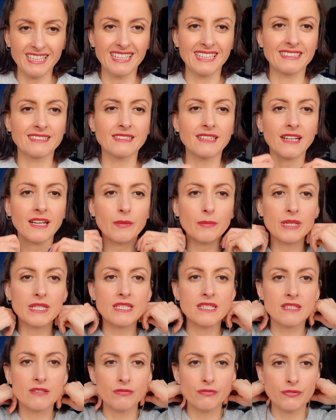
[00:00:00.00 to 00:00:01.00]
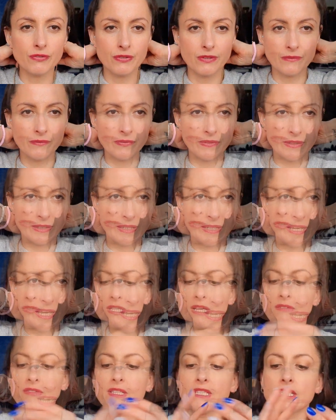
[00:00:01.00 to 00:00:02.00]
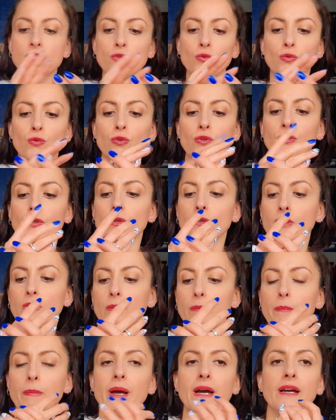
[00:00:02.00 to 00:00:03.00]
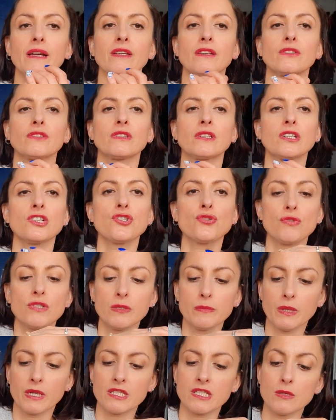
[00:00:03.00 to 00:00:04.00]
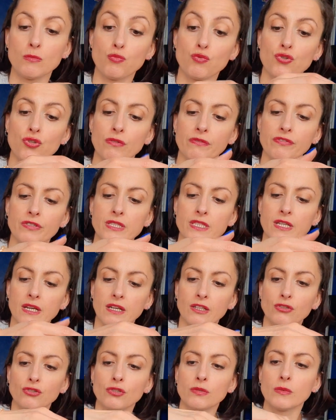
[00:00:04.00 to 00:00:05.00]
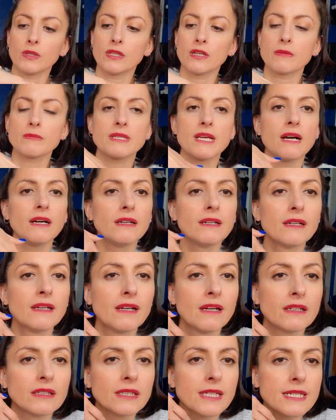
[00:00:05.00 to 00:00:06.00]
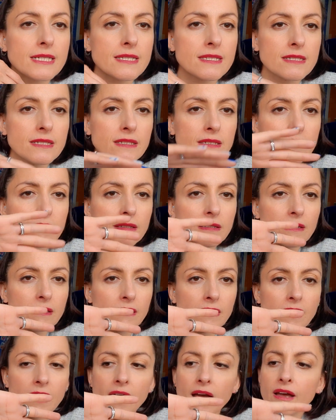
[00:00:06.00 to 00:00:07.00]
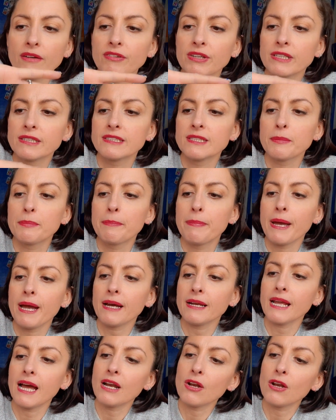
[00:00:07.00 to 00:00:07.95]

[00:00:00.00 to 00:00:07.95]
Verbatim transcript: Il est très massif. Vous avez sinon, pareil, très joli bracelet. Bon, je l'enfile directement comme ça, classique, avec des perles.